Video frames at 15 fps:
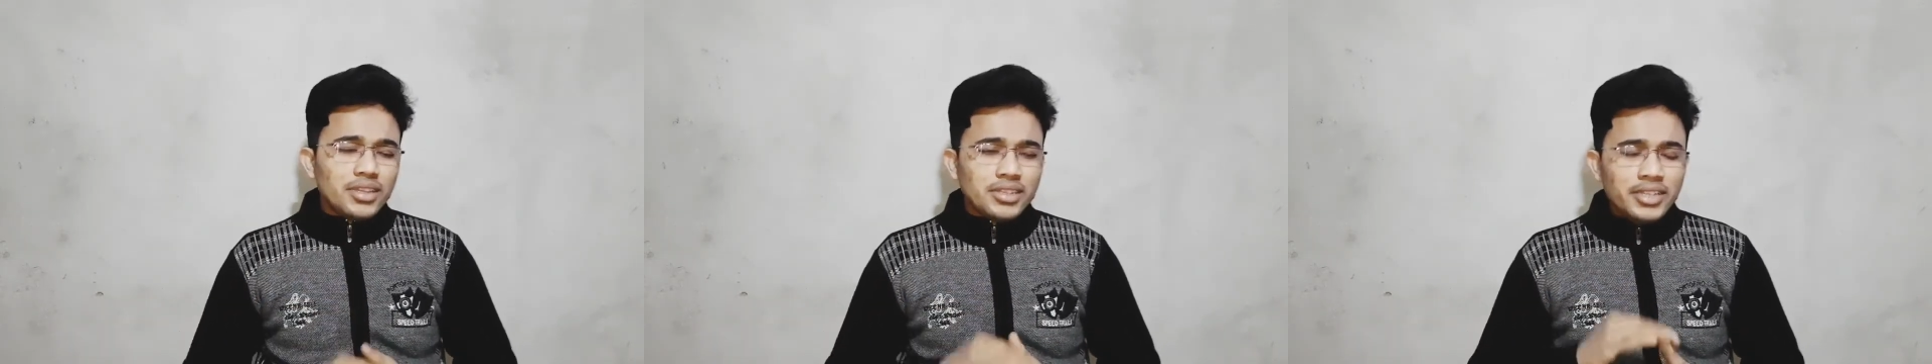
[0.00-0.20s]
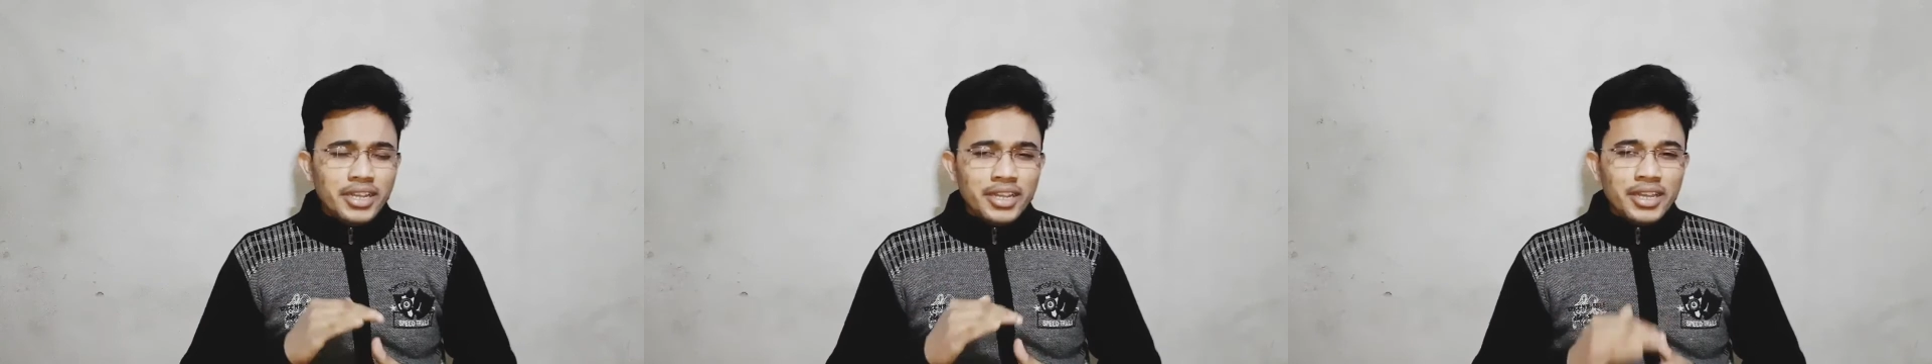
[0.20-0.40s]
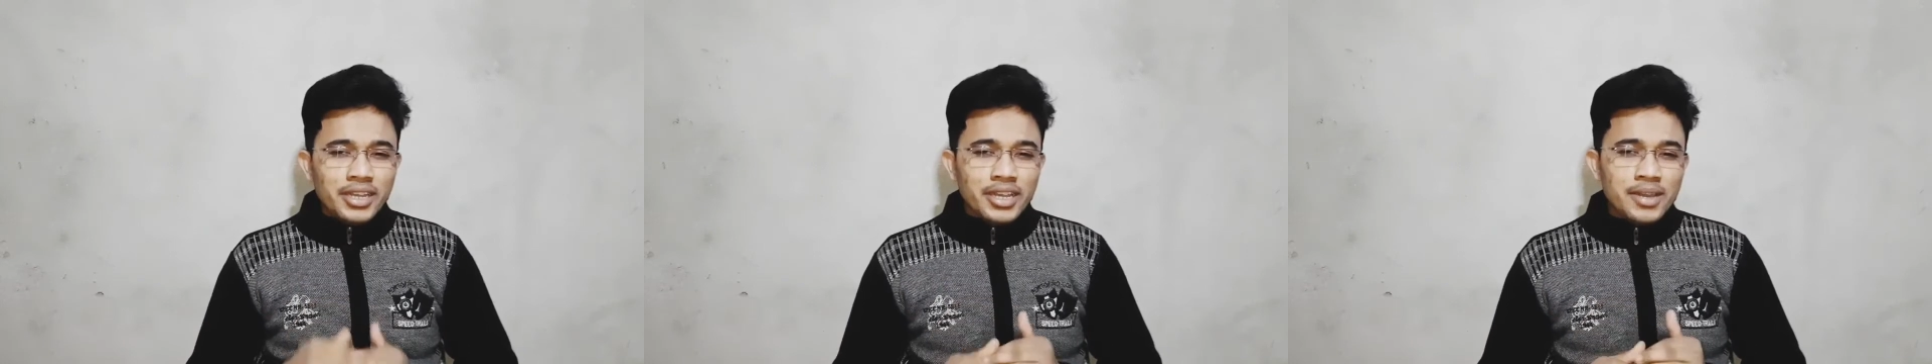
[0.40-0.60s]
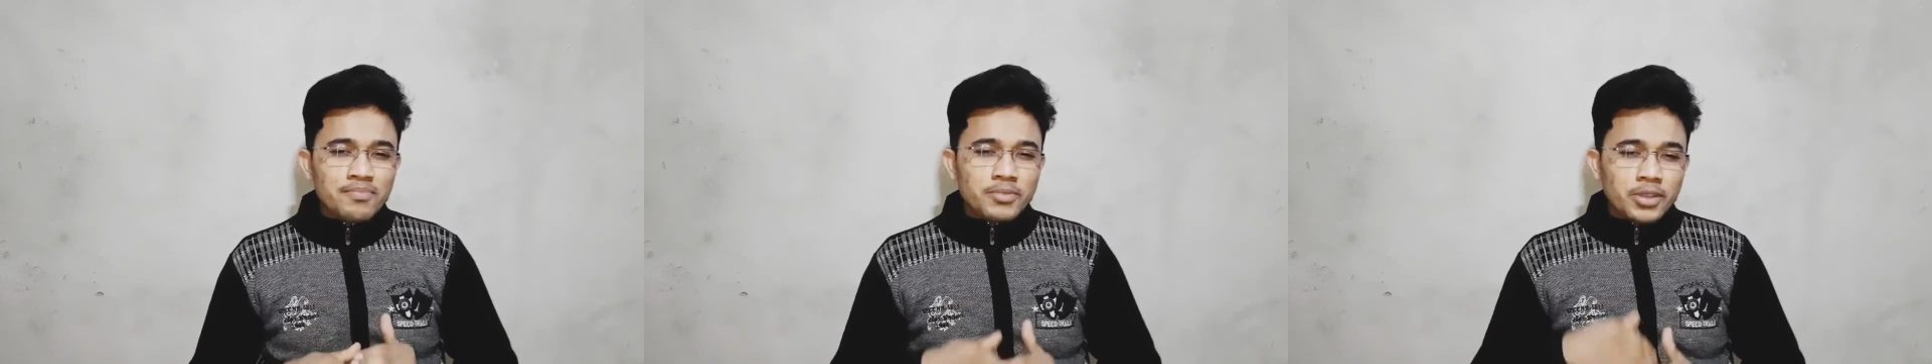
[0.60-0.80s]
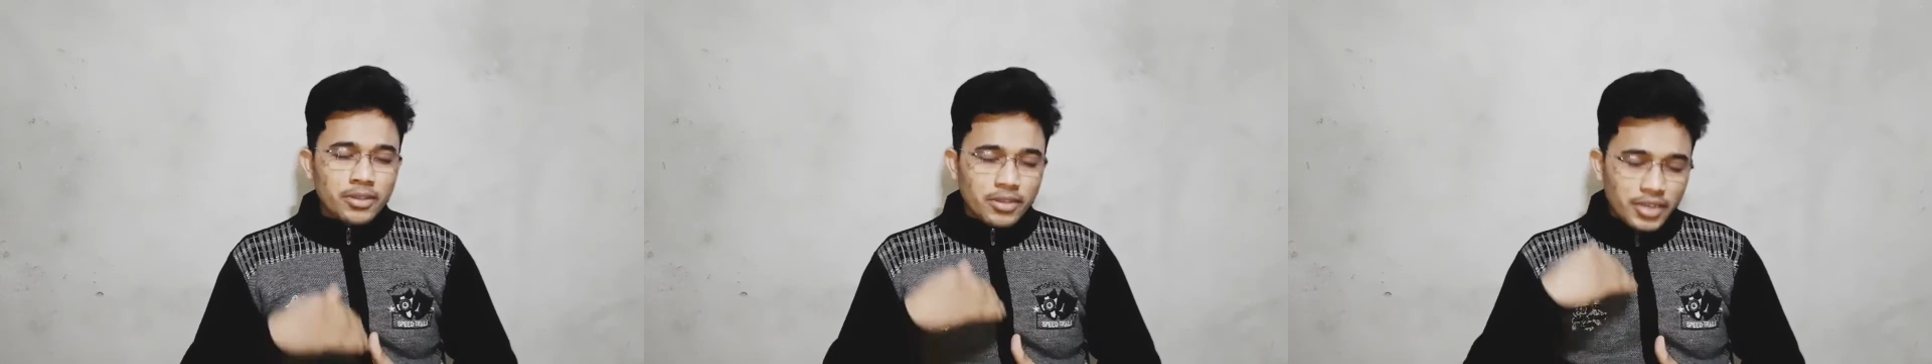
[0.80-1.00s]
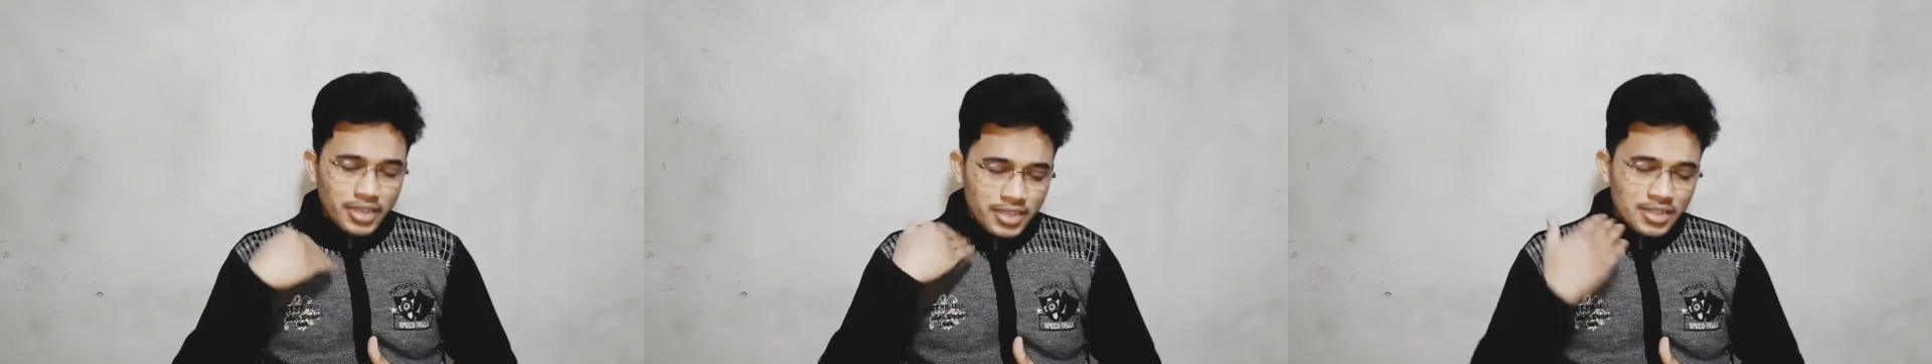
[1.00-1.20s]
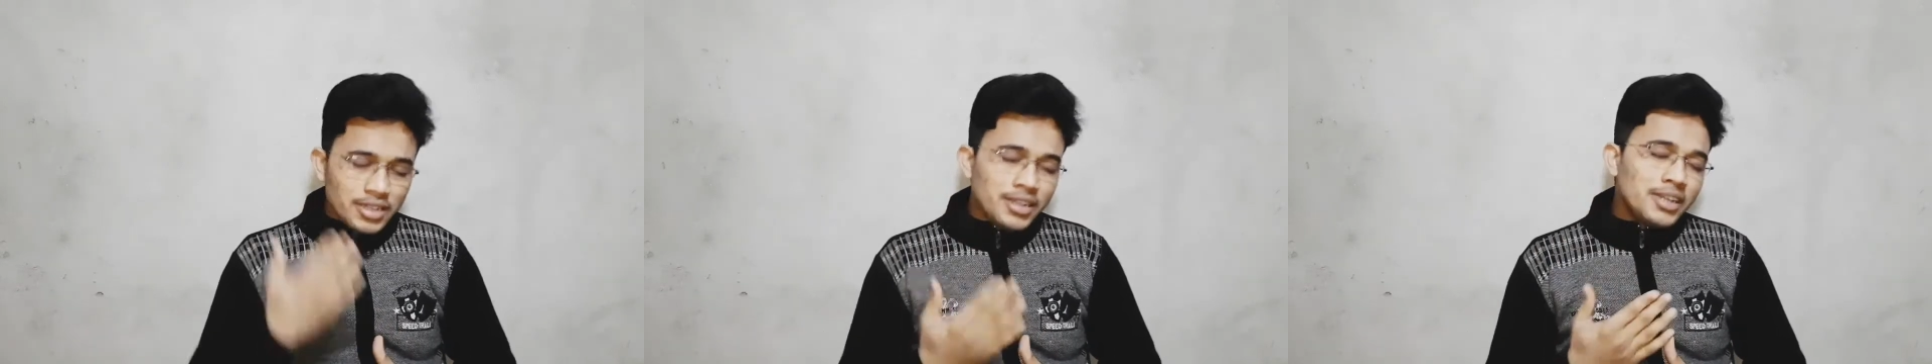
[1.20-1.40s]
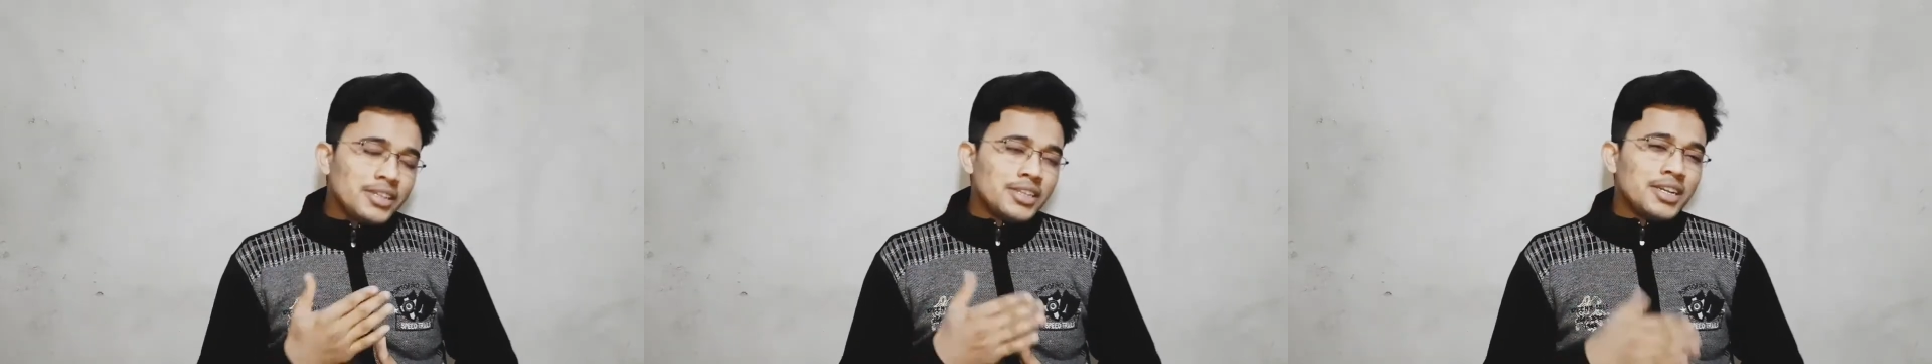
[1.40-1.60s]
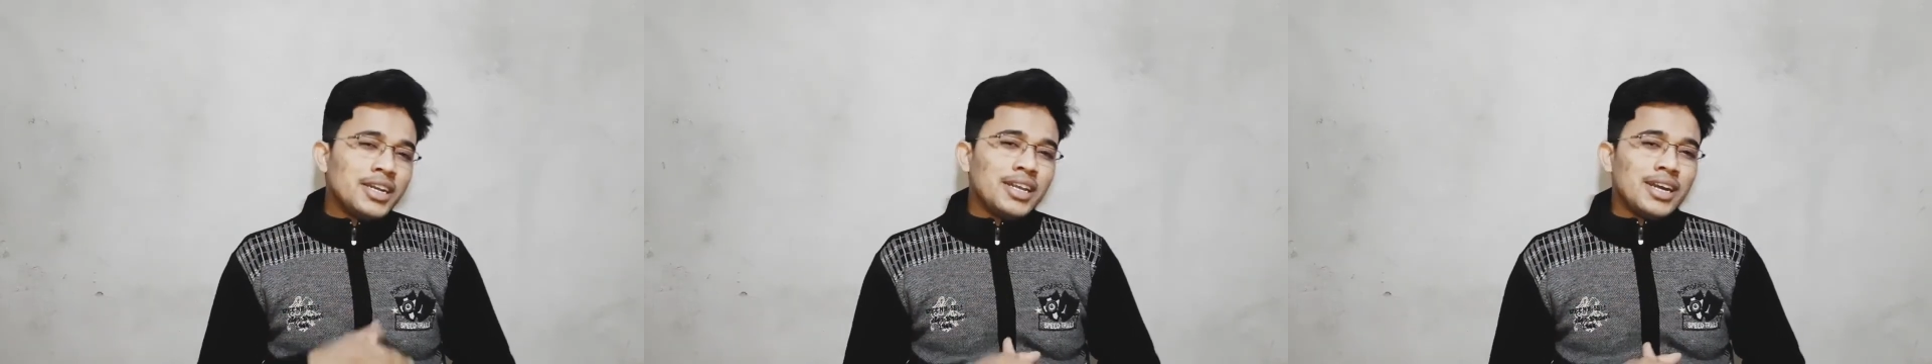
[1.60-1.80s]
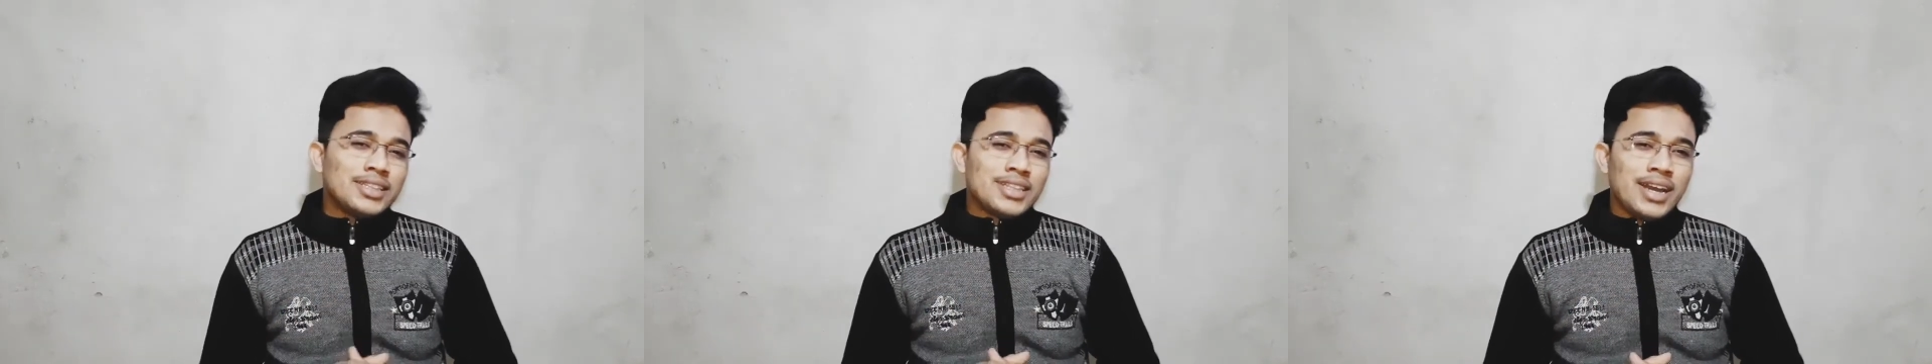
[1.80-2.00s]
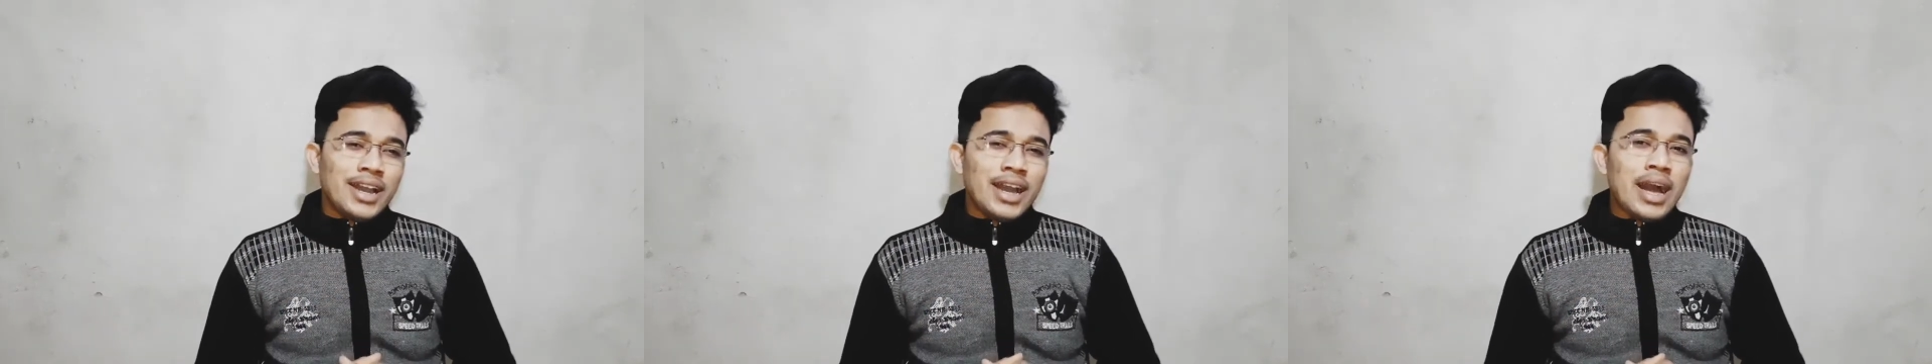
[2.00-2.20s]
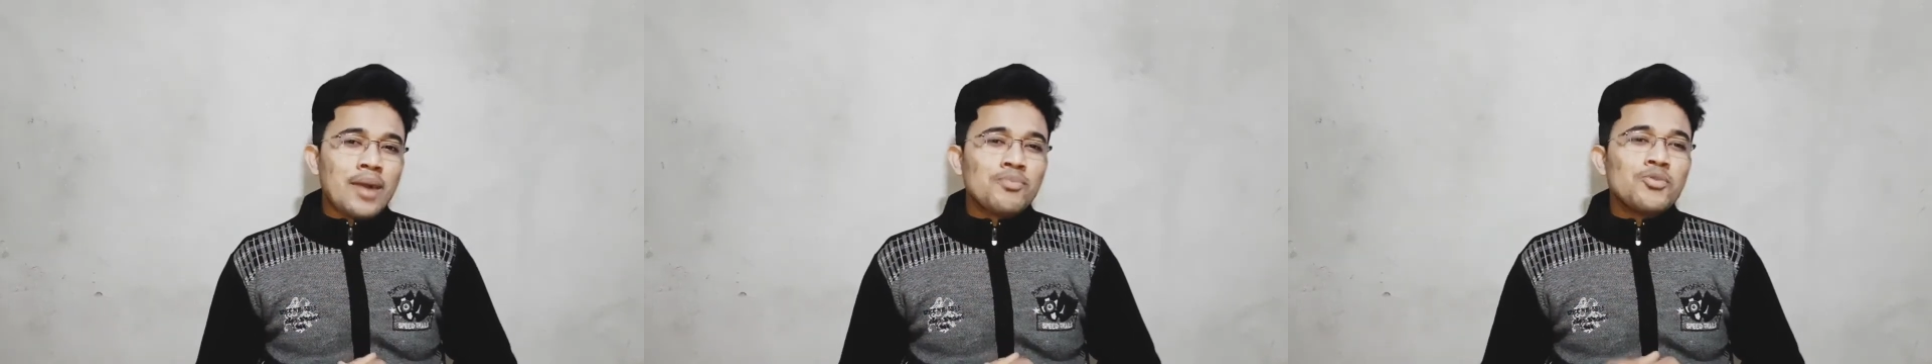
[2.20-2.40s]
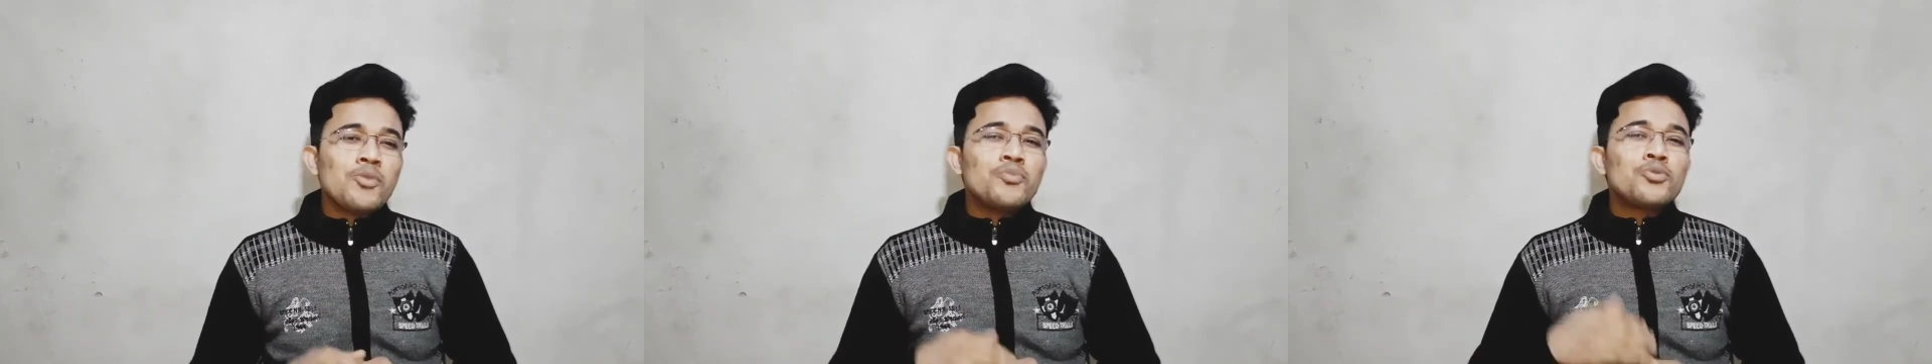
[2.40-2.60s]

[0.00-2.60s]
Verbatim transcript: देखिए गिफ्ट इसलिए दिया जाता है आपको